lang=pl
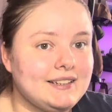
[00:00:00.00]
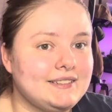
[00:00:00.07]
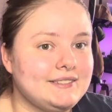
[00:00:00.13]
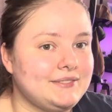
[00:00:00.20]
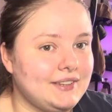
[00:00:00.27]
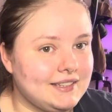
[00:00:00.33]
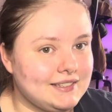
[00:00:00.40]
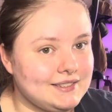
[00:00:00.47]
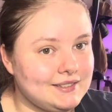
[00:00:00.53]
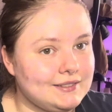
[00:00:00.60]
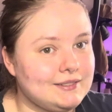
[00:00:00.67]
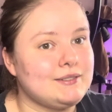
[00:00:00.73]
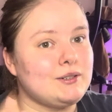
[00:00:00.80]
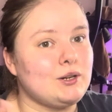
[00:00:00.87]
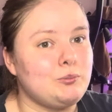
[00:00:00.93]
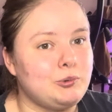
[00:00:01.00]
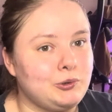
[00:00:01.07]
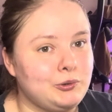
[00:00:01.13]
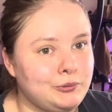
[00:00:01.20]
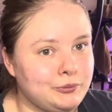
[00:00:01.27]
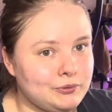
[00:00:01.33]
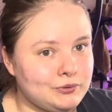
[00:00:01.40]
Więc
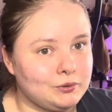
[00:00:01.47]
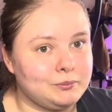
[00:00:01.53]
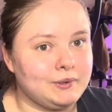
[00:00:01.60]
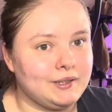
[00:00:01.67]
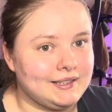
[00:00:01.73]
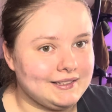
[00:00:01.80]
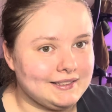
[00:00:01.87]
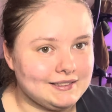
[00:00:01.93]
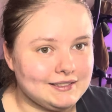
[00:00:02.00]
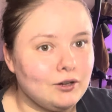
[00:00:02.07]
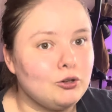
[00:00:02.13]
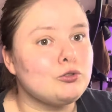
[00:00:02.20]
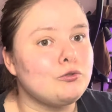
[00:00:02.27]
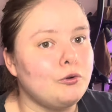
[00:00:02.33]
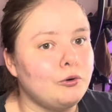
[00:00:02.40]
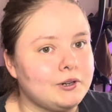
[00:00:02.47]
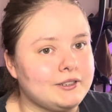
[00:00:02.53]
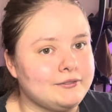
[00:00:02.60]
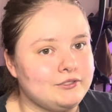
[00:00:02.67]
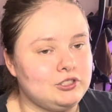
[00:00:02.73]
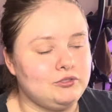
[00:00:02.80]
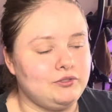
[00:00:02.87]
zrobił sobie otwory
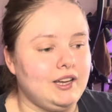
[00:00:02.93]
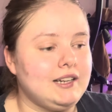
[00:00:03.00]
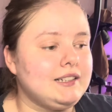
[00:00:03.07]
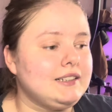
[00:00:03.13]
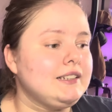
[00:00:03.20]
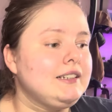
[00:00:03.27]
w drzwiach,